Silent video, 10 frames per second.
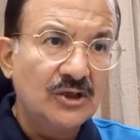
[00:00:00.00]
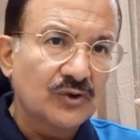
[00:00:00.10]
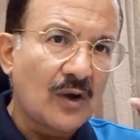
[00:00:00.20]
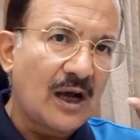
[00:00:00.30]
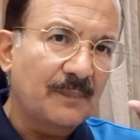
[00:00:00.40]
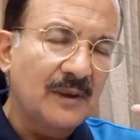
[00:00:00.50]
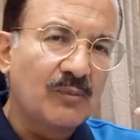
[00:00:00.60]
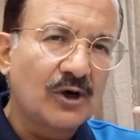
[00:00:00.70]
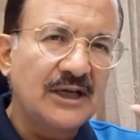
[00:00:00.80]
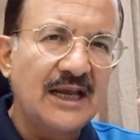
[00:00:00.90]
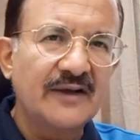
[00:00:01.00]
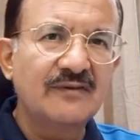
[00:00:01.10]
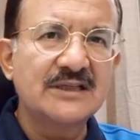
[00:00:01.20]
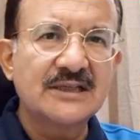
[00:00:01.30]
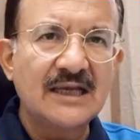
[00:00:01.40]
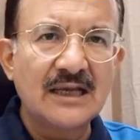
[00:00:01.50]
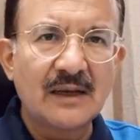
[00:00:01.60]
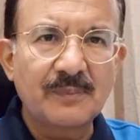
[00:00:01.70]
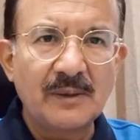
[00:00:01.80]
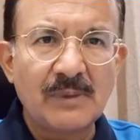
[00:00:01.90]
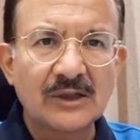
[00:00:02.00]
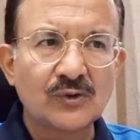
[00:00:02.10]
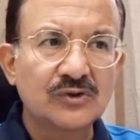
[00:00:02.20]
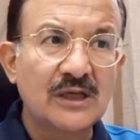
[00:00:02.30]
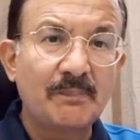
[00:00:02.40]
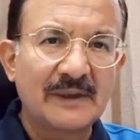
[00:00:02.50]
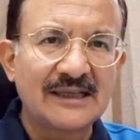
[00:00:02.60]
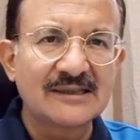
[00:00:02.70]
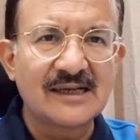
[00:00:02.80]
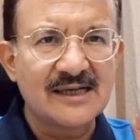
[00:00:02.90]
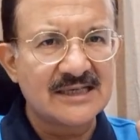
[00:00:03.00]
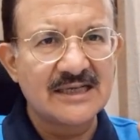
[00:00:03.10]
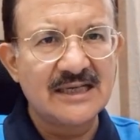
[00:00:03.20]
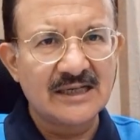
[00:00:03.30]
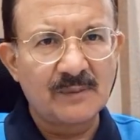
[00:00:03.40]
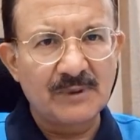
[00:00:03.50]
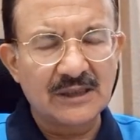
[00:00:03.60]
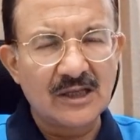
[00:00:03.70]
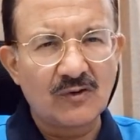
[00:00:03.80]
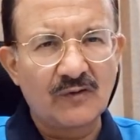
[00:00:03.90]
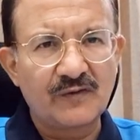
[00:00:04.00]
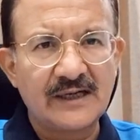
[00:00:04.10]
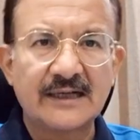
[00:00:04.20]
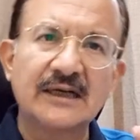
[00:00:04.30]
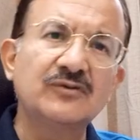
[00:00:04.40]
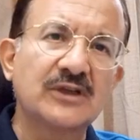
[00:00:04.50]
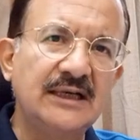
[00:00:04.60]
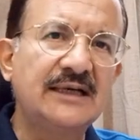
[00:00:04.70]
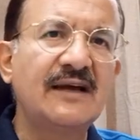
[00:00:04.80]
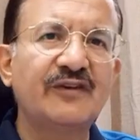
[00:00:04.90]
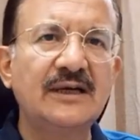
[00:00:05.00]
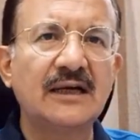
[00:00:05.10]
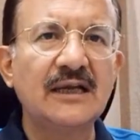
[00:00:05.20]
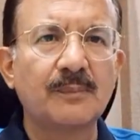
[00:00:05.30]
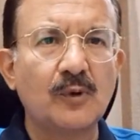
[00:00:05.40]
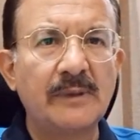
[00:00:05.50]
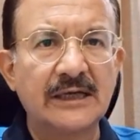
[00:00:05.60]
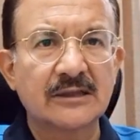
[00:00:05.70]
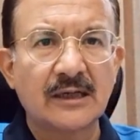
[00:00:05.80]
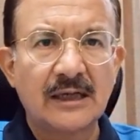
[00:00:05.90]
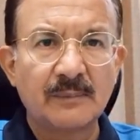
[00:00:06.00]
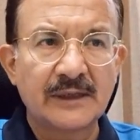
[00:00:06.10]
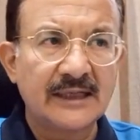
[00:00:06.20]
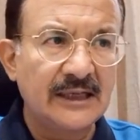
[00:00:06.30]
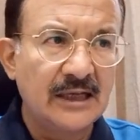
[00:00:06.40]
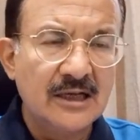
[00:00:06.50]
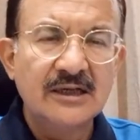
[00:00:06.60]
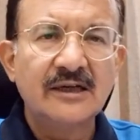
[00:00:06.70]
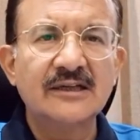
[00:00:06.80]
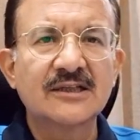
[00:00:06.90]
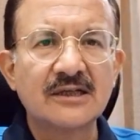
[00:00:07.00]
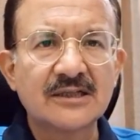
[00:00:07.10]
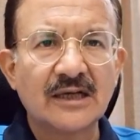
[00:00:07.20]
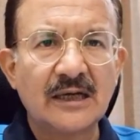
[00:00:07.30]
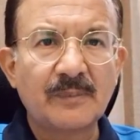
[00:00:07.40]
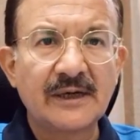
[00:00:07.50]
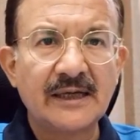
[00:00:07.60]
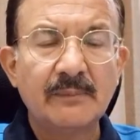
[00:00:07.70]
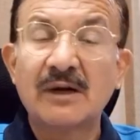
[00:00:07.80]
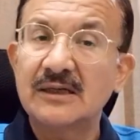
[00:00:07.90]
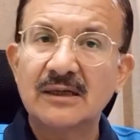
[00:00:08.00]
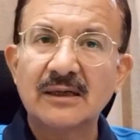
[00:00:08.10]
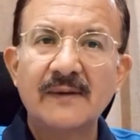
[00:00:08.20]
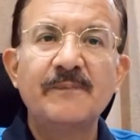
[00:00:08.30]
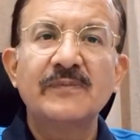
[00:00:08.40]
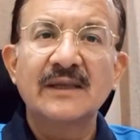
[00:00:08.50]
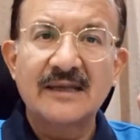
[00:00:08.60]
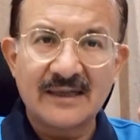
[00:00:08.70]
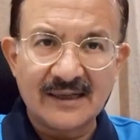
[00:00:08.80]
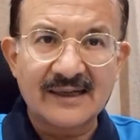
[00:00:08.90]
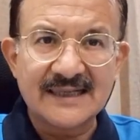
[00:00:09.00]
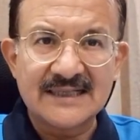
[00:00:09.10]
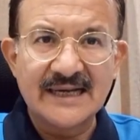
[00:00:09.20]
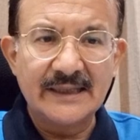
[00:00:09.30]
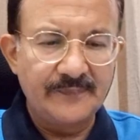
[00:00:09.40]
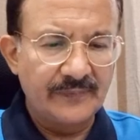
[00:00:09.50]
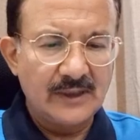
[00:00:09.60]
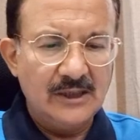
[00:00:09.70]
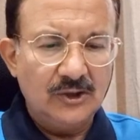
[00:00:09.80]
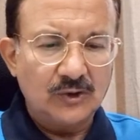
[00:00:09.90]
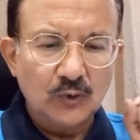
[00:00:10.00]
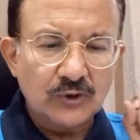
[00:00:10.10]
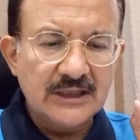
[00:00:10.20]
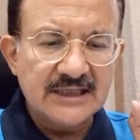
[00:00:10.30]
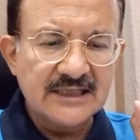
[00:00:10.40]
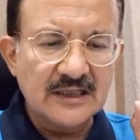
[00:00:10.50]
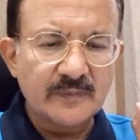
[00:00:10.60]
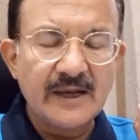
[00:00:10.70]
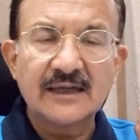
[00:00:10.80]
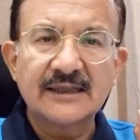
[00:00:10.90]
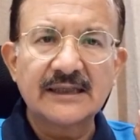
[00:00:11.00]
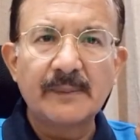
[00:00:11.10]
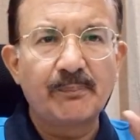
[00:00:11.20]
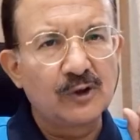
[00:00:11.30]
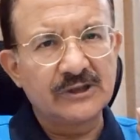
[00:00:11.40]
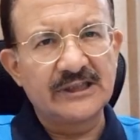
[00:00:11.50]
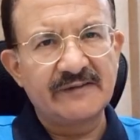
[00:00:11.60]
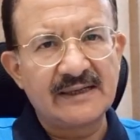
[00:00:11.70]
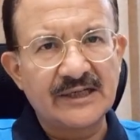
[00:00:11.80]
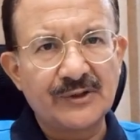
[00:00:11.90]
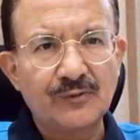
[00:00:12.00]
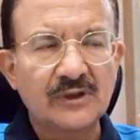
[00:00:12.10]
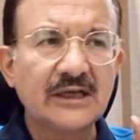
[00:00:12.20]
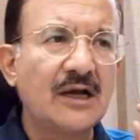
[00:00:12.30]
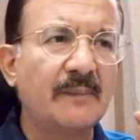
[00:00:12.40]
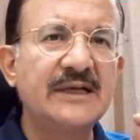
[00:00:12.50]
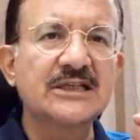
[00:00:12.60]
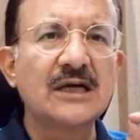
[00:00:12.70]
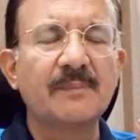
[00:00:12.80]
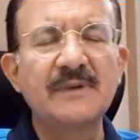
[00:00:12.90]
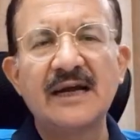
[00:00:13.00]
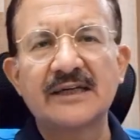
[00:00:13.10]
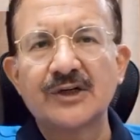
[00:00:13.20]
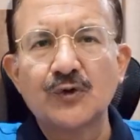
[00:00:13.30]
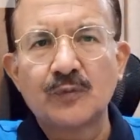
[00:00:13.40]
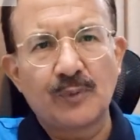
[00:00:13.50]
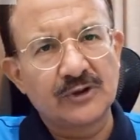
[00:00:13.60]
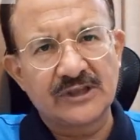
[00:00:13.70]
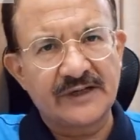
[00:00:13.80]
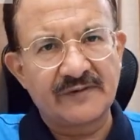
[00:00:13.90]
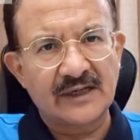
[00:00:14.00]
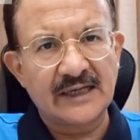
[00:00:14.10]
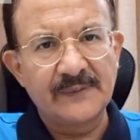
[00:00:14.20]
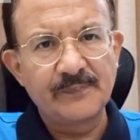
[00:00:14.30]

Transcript: तो आपकी बॉडी लैंग्वेज से आपकी बातों से पता चलना चाहिए कि आप कितने कॉन्फिडेंट हैं उसके लिए डेफिनेटली आपको मेहनत करनी पड़ेगी रिसर्च करनी पड़ेगी बट ये करके जाएं दूसरी चीज़ इसमें आ जाती है पॉजिटिव एटीट्यूड देखिए हमेशा अपना एटीट्यूड पॉजिटिव रखें